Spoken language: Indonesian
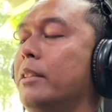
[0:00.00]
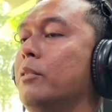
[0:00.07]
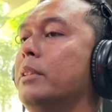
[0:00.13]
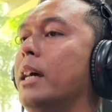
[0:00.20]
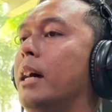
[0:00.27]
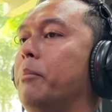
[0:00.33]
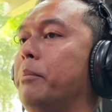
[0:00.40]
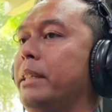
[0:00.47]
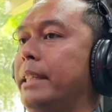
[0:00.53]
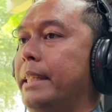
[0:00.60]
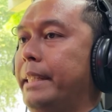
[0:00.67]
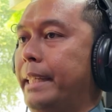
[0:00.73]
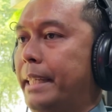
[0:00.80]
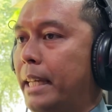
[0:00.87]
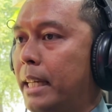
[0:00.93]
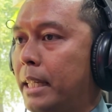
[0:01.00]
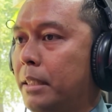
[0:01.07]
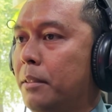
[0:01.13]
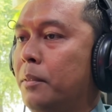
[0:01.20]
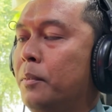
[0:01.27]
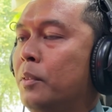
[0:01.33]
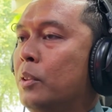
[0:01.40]
yaitu tahap
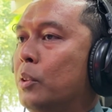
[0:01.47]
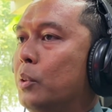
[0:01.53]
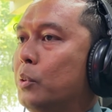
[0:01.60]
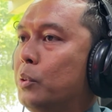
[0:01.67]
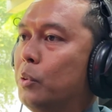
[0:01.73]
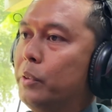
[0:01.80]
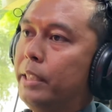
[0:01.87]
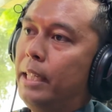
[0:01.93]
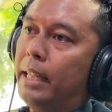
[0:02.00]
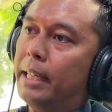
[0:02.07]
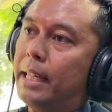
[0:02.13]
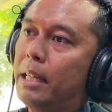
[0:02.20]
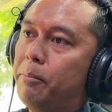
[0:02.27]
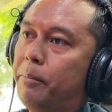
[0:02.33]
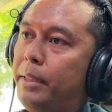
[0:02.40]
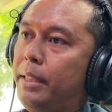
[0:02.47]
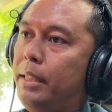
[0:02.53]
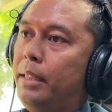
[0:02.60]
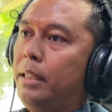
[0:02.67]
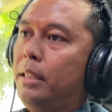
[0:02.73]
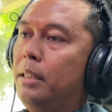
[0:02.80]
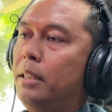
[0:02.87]
penyidikan untuk
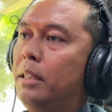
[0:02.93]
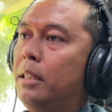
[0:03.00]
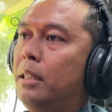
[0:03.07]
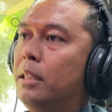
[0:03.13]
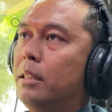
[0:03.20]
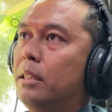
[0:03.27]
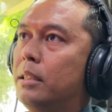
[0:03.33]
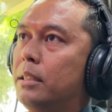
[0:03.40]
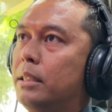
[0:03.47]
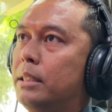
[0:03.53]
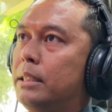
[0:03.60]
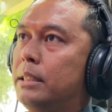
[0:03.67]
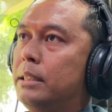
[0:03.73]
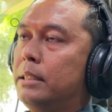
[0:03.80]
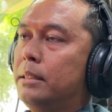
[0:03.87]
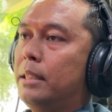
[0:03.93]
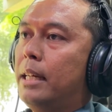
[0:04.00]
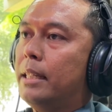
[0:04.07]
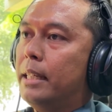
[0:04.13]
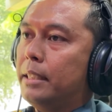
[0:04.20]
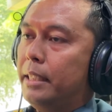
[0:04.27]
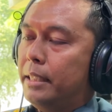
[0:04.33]
dilengkapi hmm. eh,
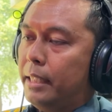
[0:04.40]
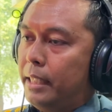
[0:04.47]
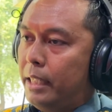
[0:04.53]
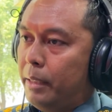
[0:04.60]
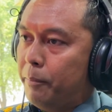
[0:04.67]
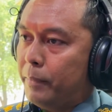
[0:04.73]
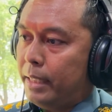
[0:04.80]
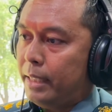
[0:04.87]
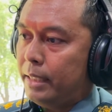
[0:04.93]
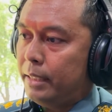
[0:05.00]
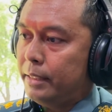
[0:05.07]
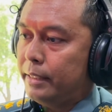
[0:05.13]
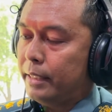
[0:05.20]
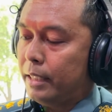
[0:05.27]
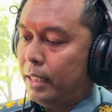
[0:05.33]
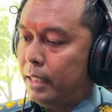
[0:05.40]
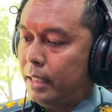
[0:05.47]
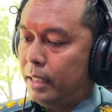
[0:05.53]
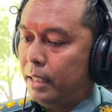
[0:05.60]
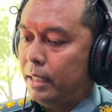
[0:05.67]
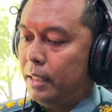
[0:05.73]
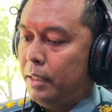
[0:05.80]
akan kita kirimkan
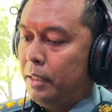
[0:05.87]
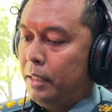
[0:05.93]
setelah